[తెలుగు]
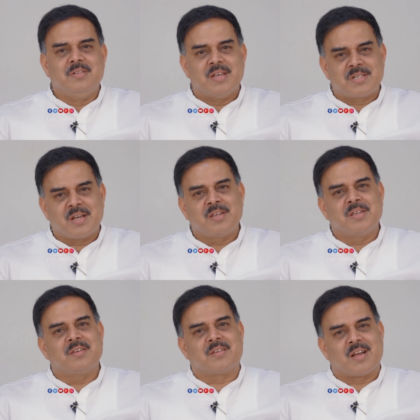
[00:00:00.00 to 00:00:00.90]
దేశాన్ని
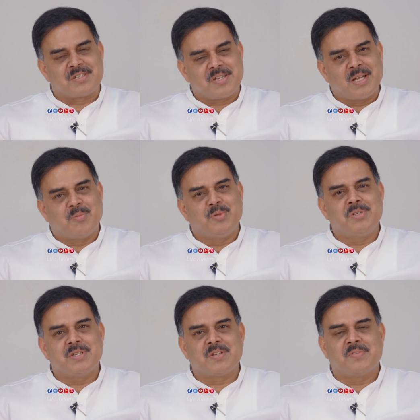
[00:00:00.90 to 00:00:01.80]
రాష్ట్రాన్ని అభివృద్ధి
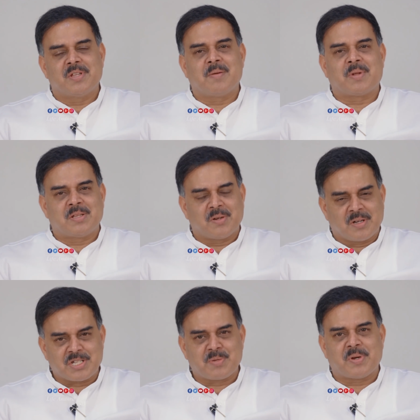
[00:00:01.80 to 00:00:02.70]
చేసే విధంగా మనందరం
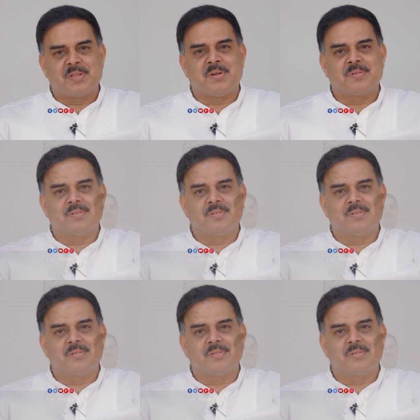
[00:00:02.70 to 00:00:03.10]
కష్టపడదాం